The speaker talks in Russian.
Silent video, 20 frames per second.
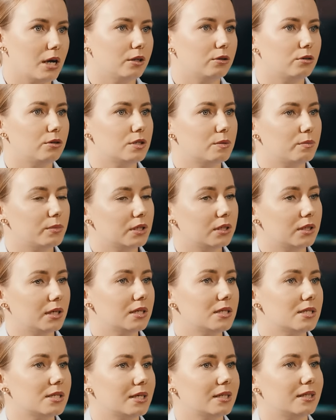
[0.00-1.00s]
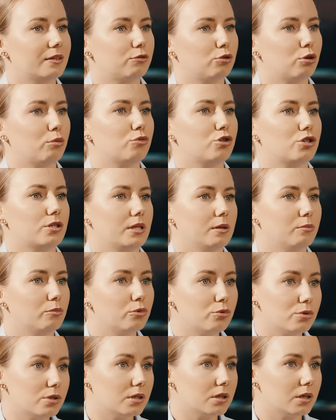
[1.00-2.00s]
То есть медитация — это в том числе
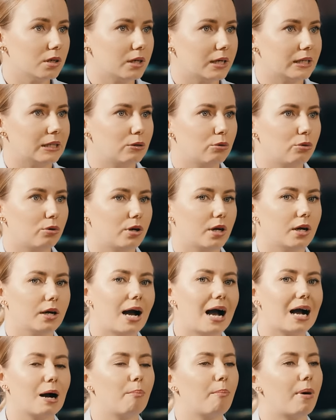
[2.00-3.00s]
музыка, которая как